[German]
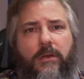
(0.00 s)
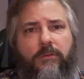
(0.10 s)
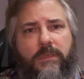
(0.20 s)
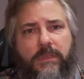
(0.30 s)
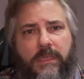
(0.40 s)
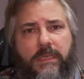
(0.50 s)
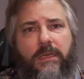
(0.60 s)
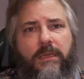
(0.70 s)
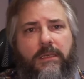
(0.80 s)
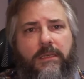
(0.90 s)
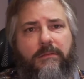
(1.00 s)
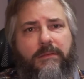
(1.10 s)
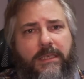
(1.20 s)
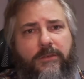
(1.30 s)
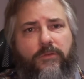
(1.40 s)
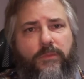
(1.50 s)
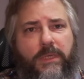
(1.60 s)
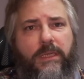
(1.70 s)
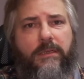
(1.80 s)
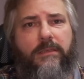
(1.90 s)
und ist sicherlich nicht
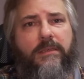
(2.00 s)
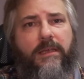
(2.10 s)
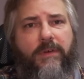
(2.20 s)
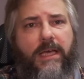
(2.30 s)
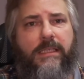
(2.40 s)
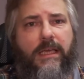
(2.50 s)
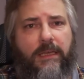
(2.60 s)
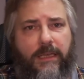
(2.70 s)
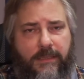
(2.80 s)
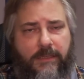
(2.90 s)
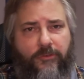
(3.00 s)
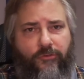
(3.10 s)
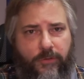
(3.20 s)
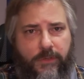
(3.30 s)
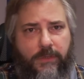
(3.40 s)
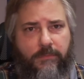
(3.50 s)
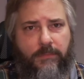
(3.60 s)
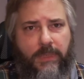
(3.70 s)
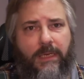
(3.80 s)
unbedingt der Weisheit letzter Schluss.